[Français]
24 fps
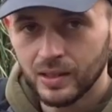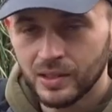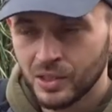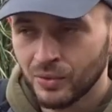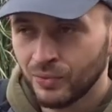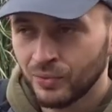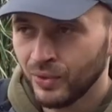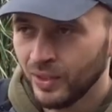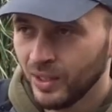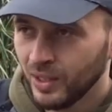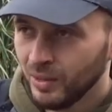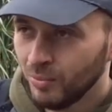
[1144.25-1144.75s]
J'ai
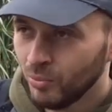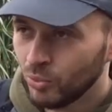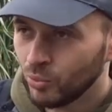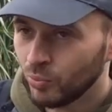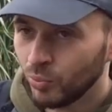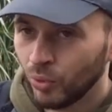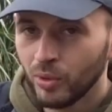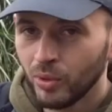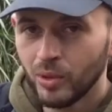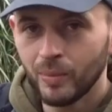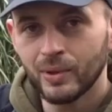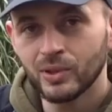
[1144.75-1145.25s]
fait mon
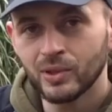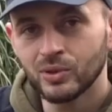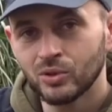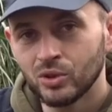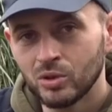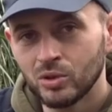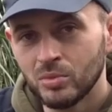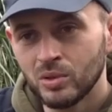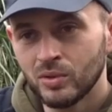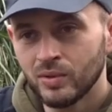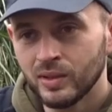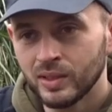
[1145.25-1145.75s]
premier poisson
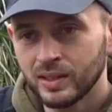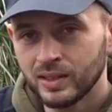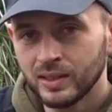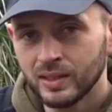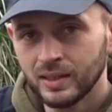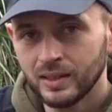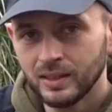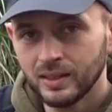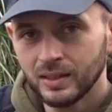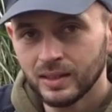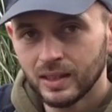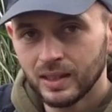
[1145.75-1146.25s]

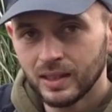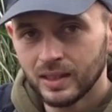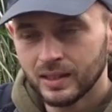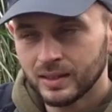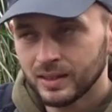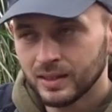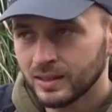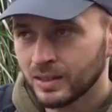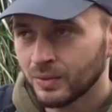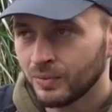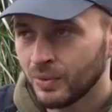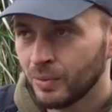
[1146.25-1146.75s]
2021,
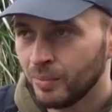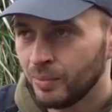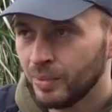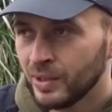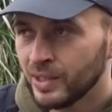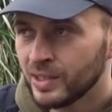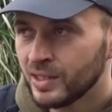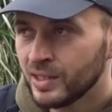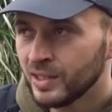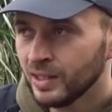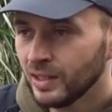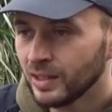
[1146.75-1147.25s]
ça, ça fait
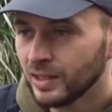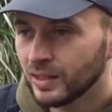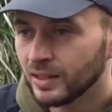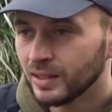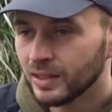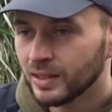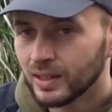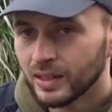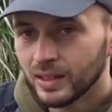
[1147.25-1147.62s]
plaisir.